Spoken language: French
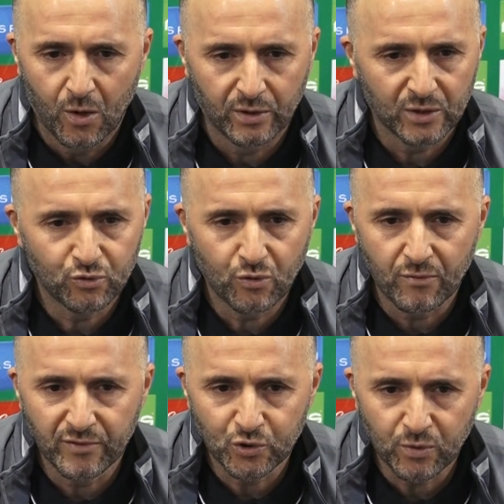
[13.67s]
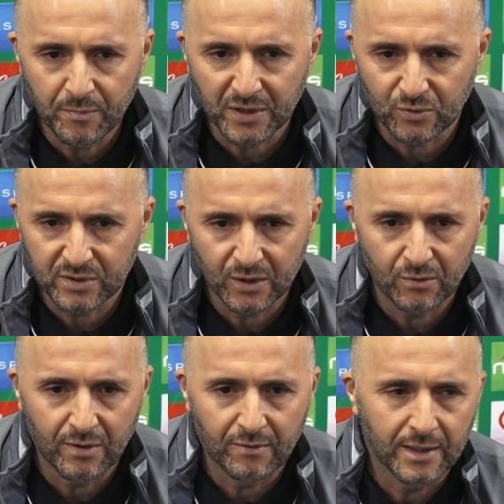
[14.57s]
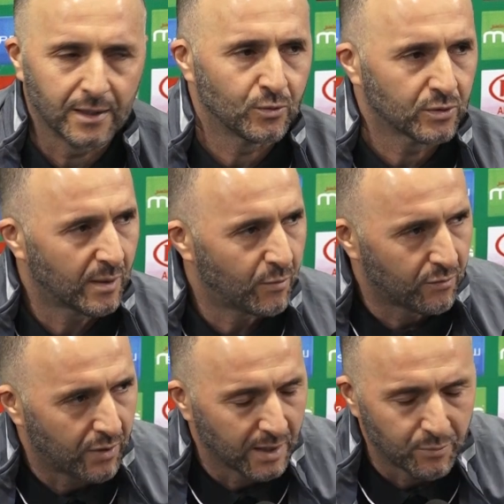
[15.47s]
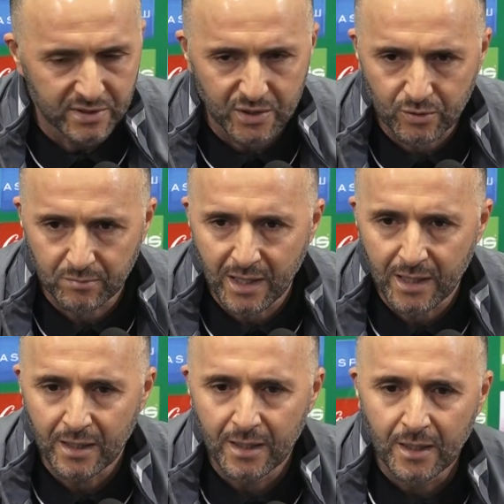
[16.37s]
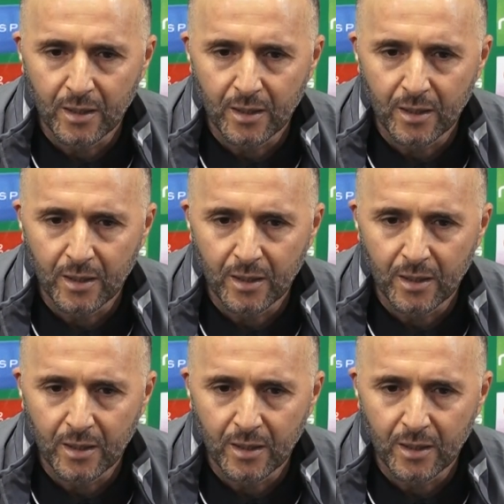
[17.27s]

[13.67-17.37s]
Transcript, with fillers: On a toujours envie de jouer parce qu'on sait qu'on va voilà, notamment avoir la possession de balles.